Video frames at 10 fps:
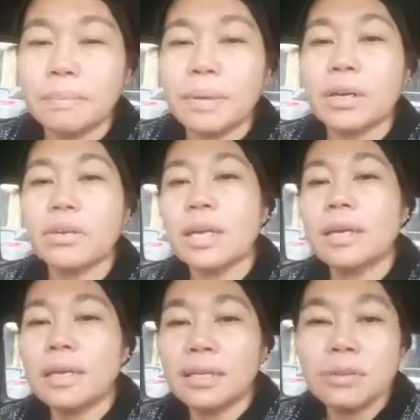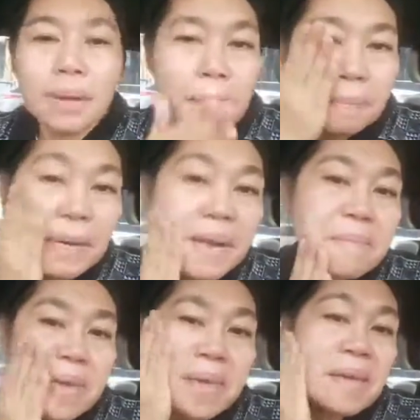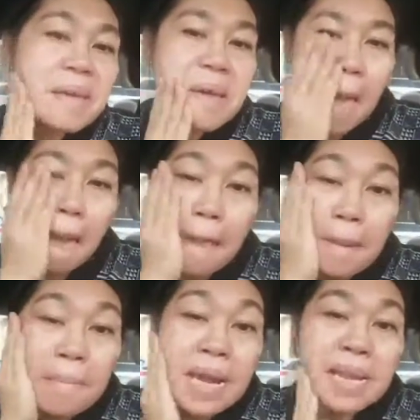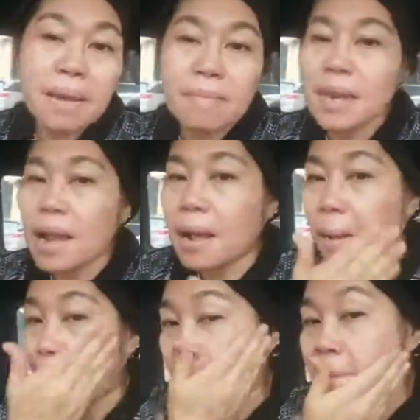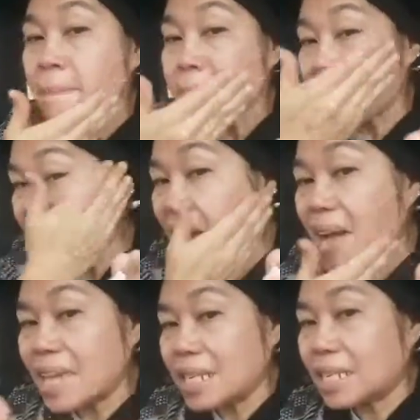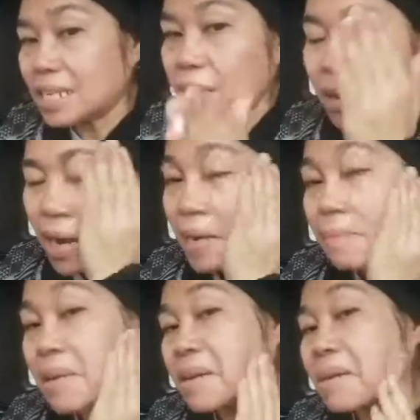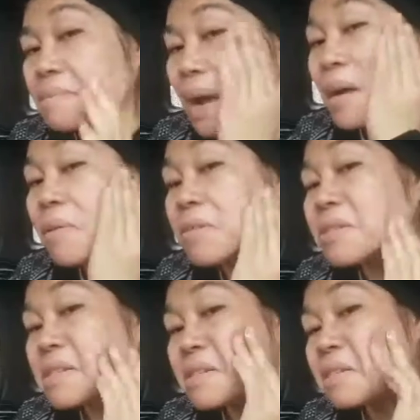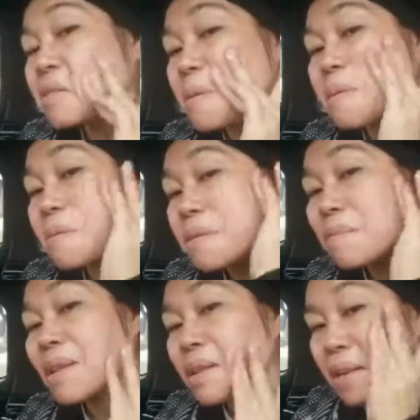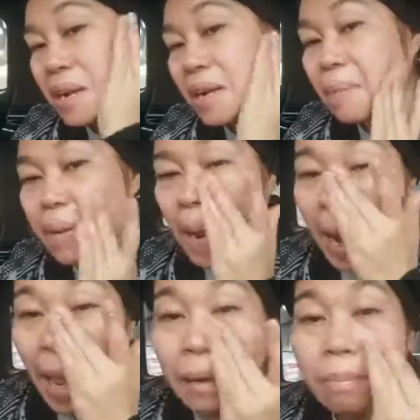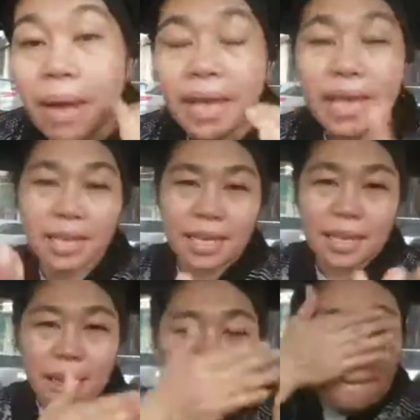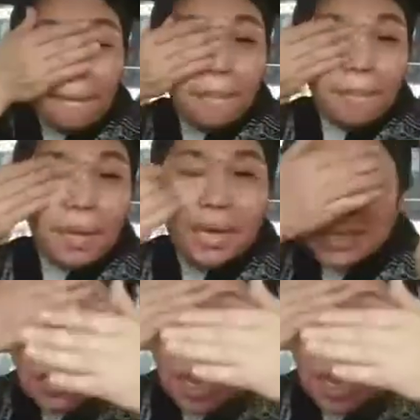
pero na dumaan pa kami namili kami ng pagkain kasi wala kaming baon so namili na lang kami ng albike para sa